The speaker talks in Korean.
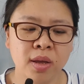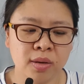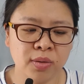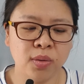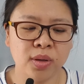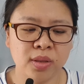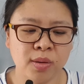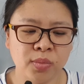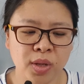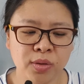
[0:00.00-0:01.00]
그렇기
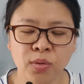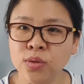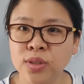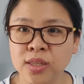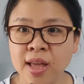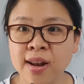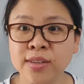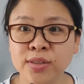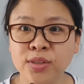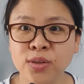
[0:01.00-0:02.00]
때문에 저는 이제
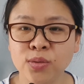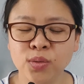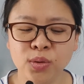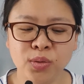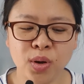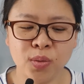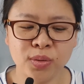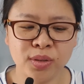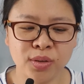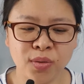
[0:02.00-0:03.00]
달라스 지역으로 유학
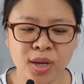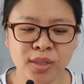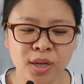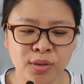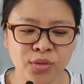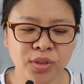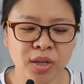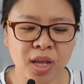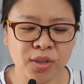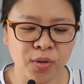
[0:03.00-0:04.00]
오시는 거 굉장히
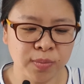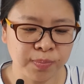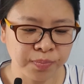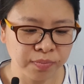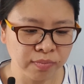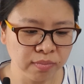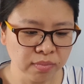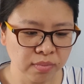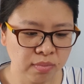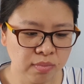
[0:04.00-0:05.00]
추천하죠.
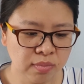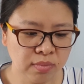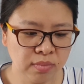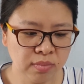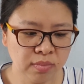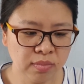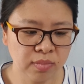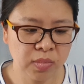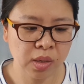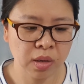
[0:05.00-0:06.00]
음.
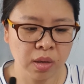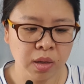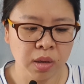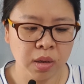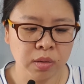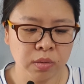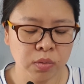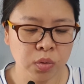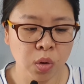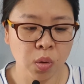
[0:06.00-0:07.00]

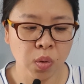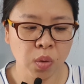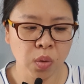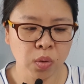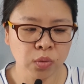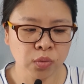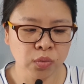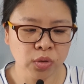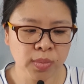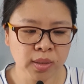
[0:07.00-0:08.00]
어, 더
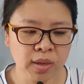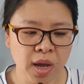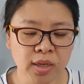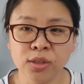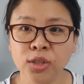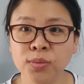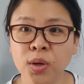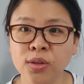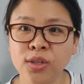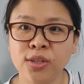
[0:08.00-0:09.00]
궁금한 사항
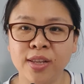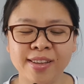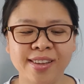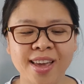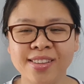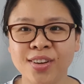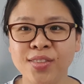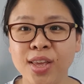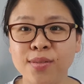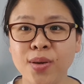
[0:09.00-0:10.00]
있으시면은 예,
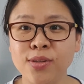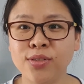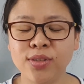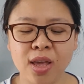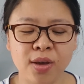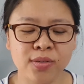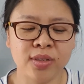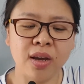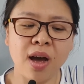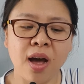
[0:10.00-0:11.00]
저한테 이메일 주세요.
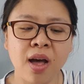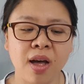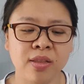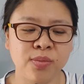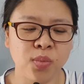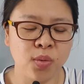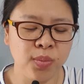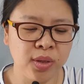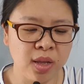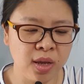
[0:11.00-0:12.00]
제가 아는
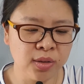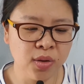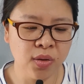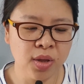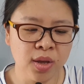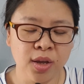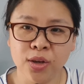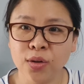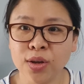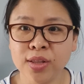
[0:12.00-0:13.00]
범위 내에서
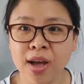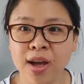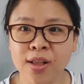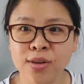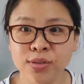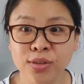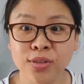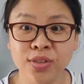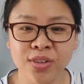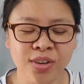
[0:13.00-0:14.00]
이렇게 다 알려드릴
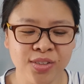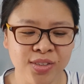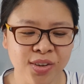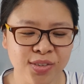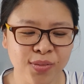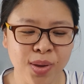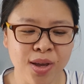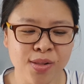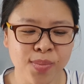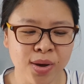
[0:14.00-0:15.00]
수 있거든요. 그래서
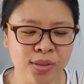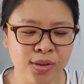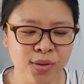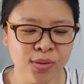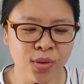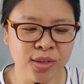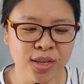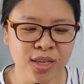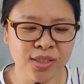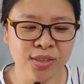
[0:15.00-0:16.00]
메일 받아서
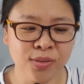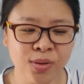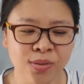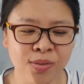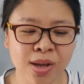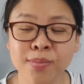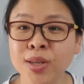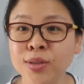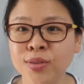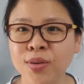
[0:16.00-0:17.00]
굉장히 즐, 어,
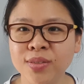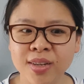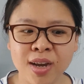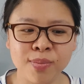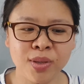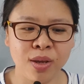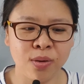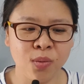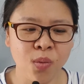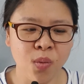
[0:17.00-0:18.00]
감사했어요. 제
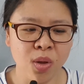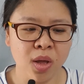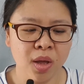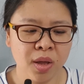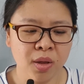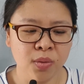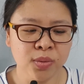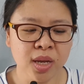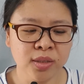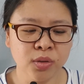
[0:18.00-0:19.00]
감사했고, 어,
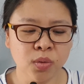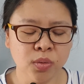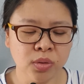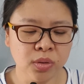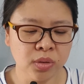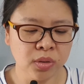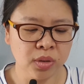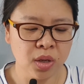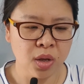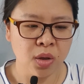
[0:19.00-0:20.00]
사실 저는
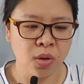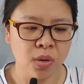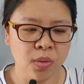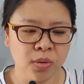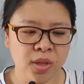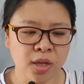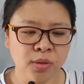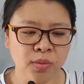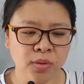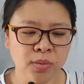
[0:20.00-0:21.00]
어,
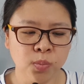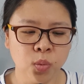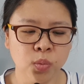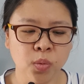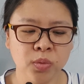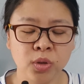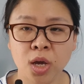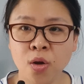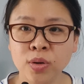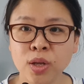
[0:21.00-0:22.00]
다른 보통
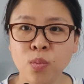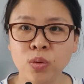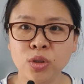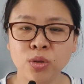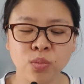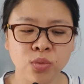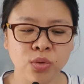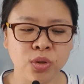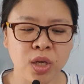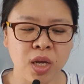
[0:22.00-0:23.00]
제 영상 보시는
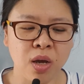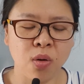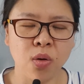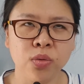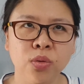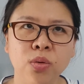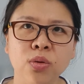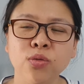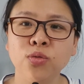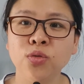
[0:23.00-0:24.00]
분들이 어떤
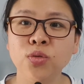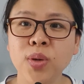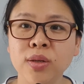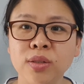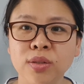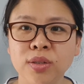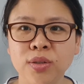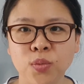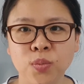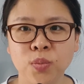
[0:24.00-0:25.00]
걸 궁금해 하시는지
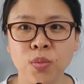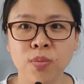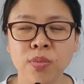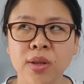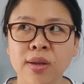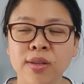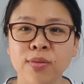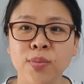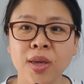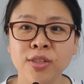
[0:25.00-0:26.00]
좀,
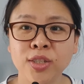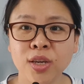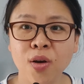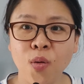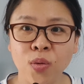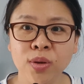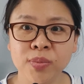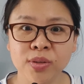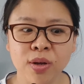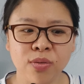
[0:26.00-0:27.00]
좀 캐치하기가
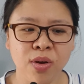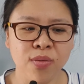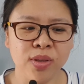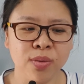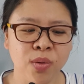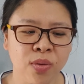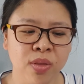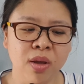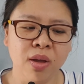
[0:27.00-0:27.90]
어렵더라고요. 왜냐면,